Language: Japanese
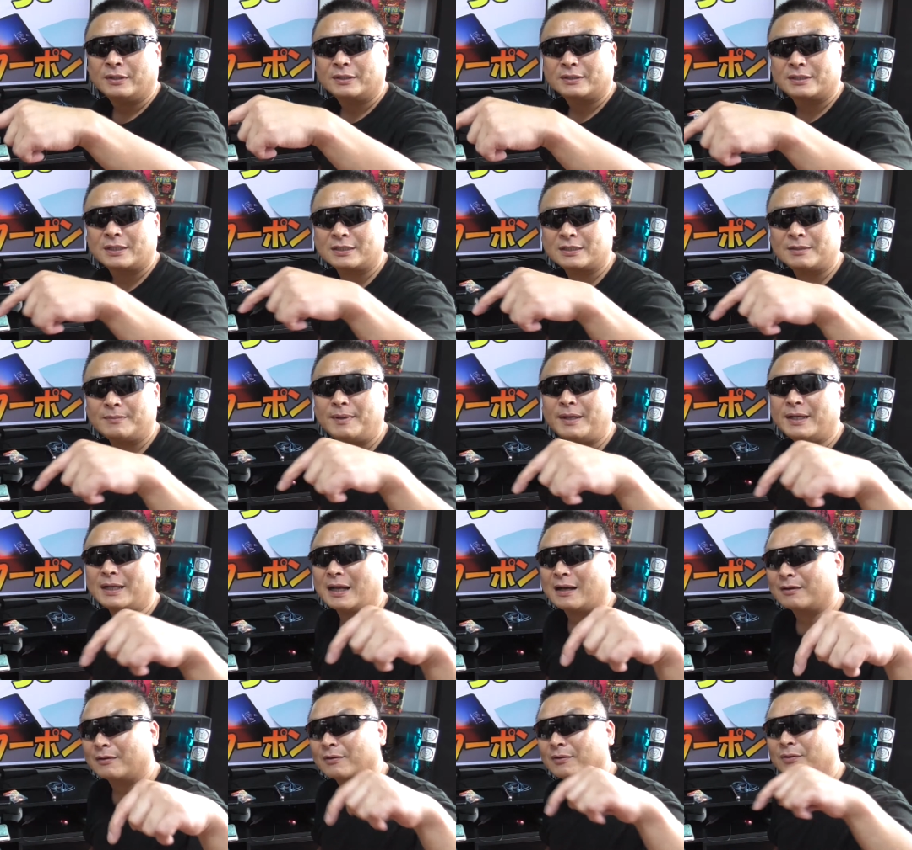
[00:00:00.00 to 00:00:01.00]
説明
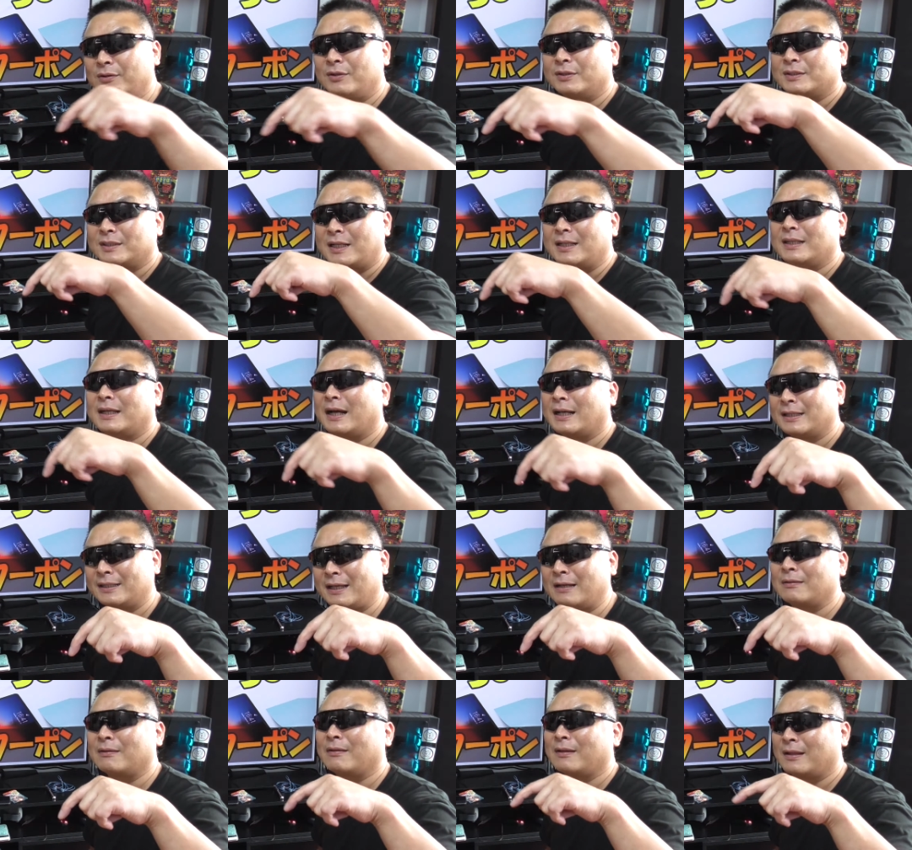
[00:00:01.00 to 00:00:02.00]
欄、この下に貼っ
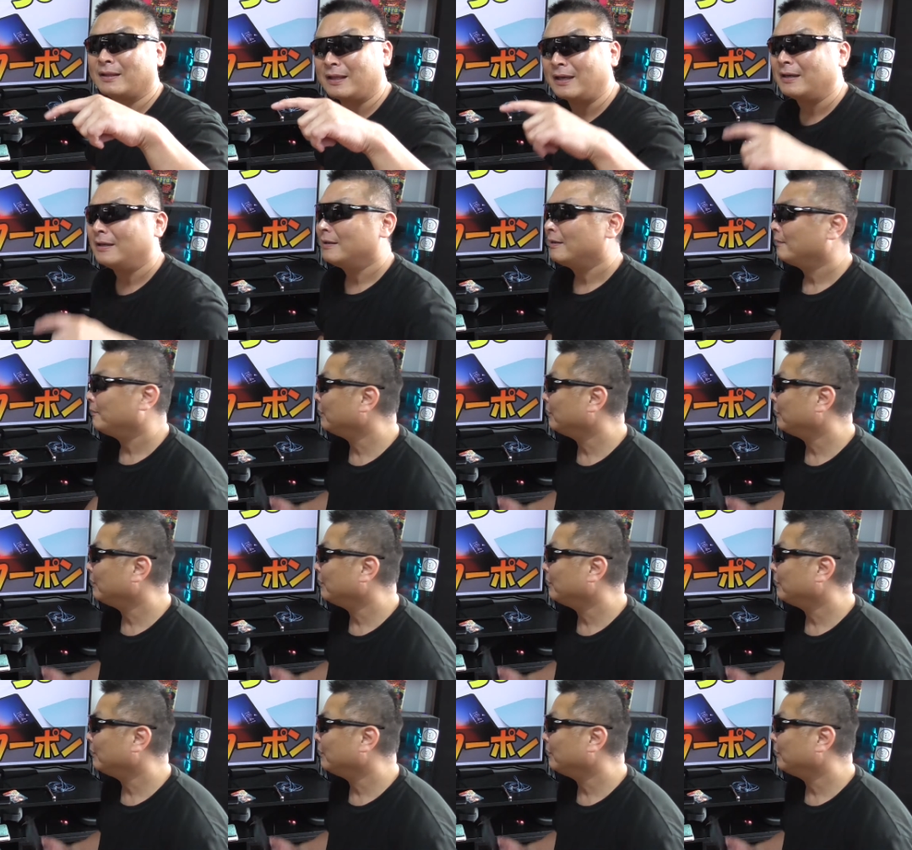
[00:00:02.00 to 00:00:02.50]
てあるのでね、